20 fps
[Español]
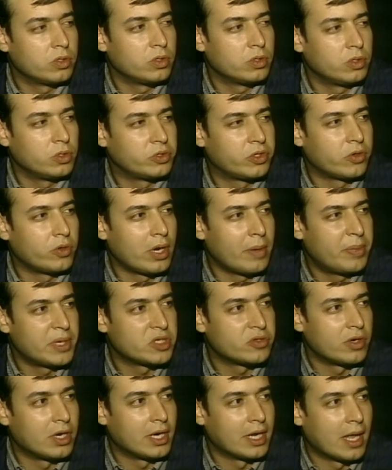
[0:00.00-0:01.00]
no tienen una
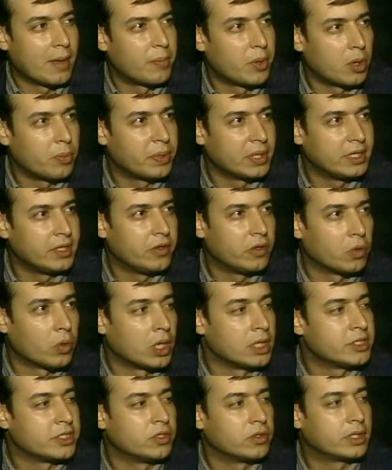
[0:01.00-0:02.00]
personalidad propia individual,
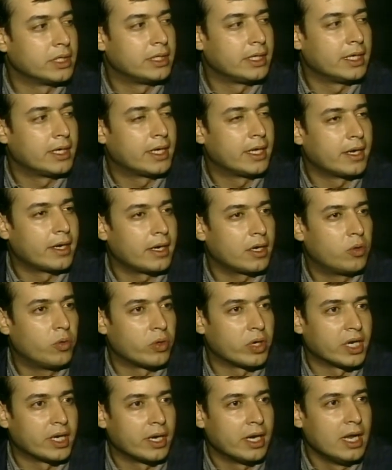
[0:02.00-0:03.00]
sino que tienen que
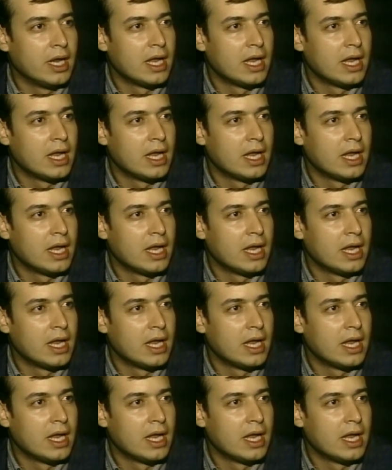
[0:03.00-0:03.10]
recurrir